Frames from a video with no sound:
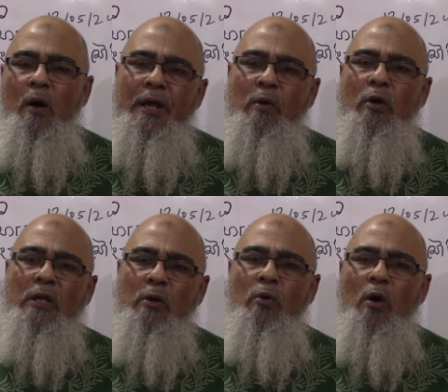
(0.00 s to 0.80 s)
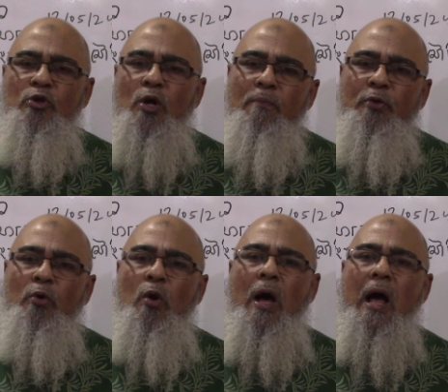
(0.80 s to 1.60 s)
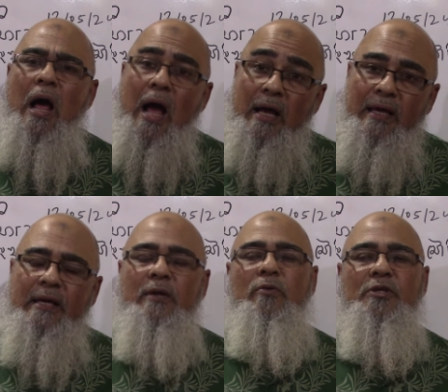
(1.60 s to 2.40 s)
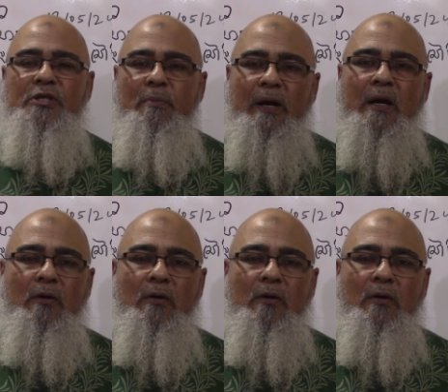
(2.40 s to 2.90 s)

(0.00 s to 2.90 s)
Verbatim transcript: অনেক কথাগুলো শব্দগুলো আগে কি করেছে ব্যাখ্যা